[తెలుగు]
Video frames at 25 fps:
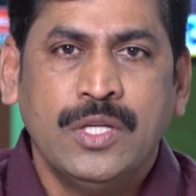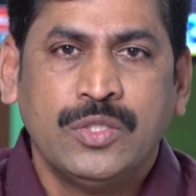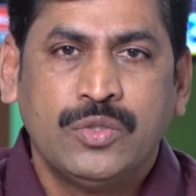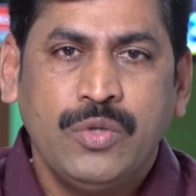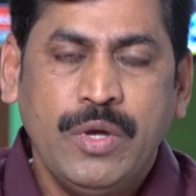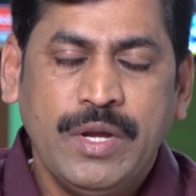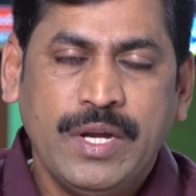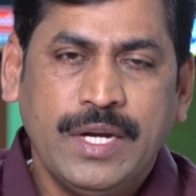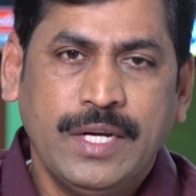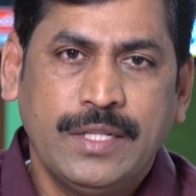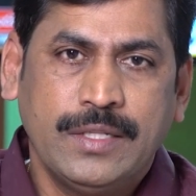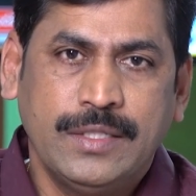
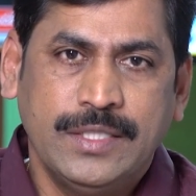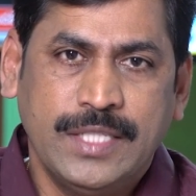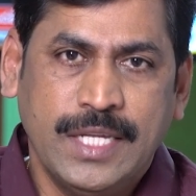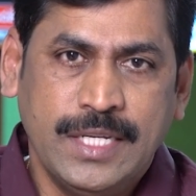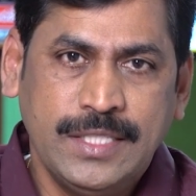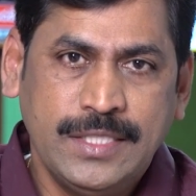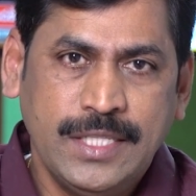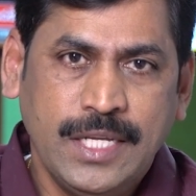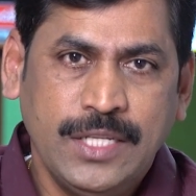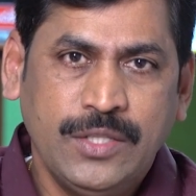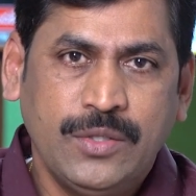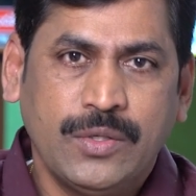సో ఇక్కడ
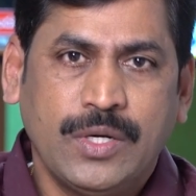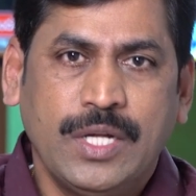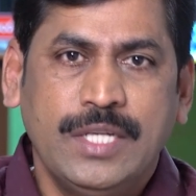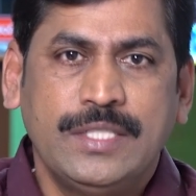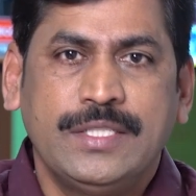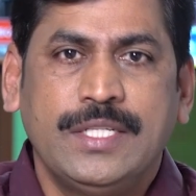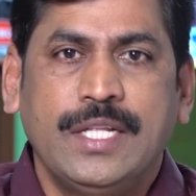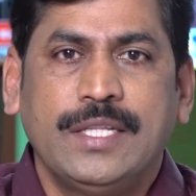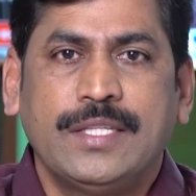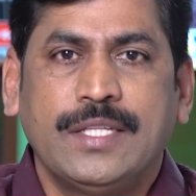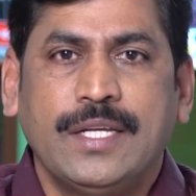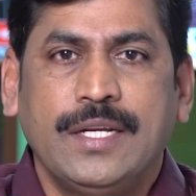జనసేనతో
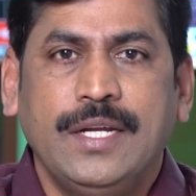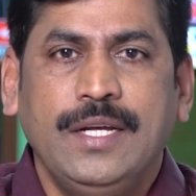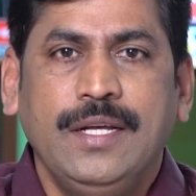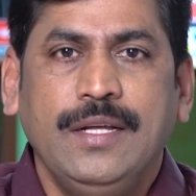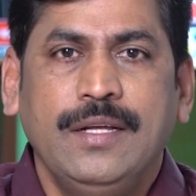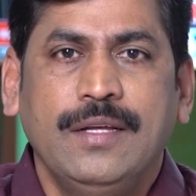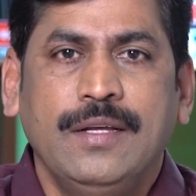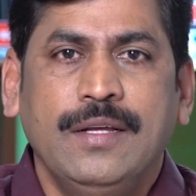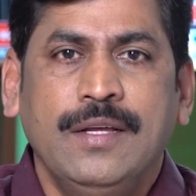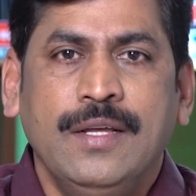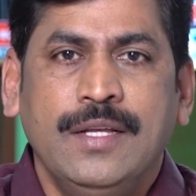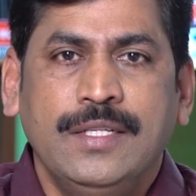కలిసి వెళ్తారా
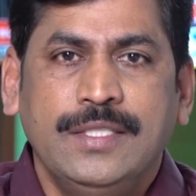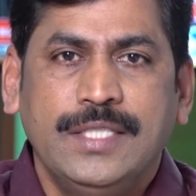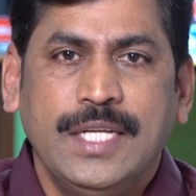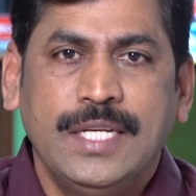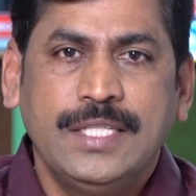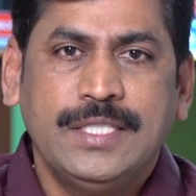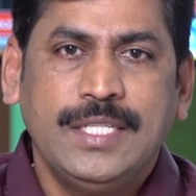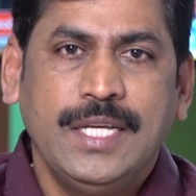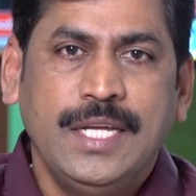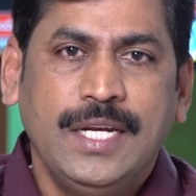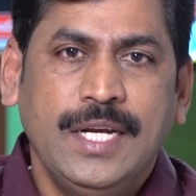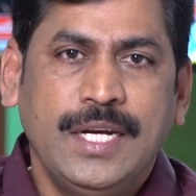
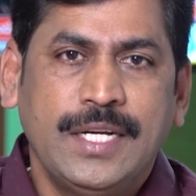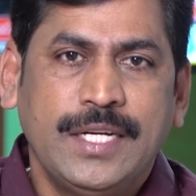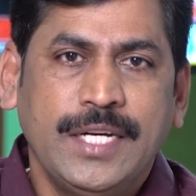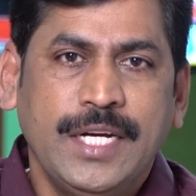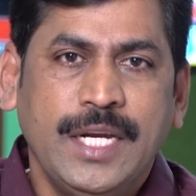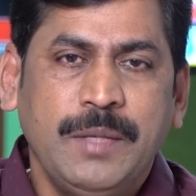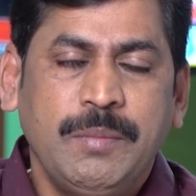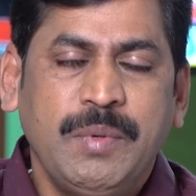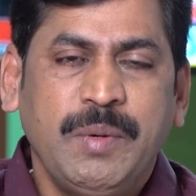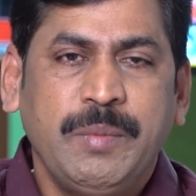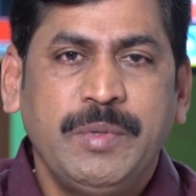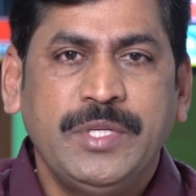జనసేన
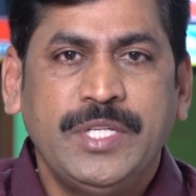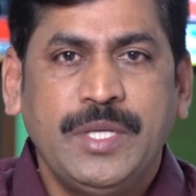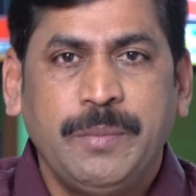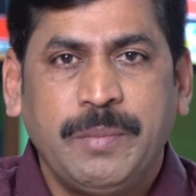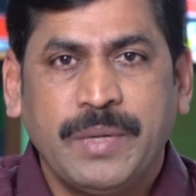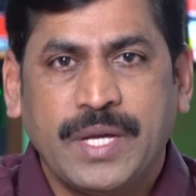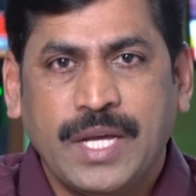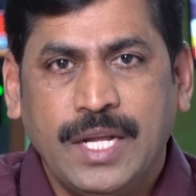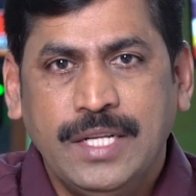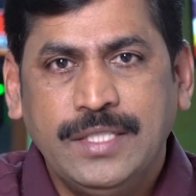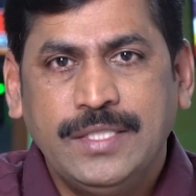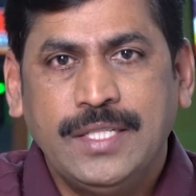టీడీపీ
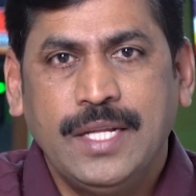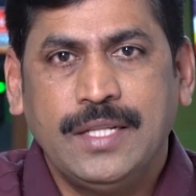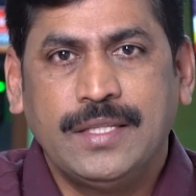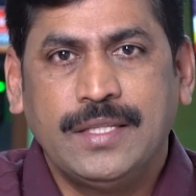బీజేపీ కలిసి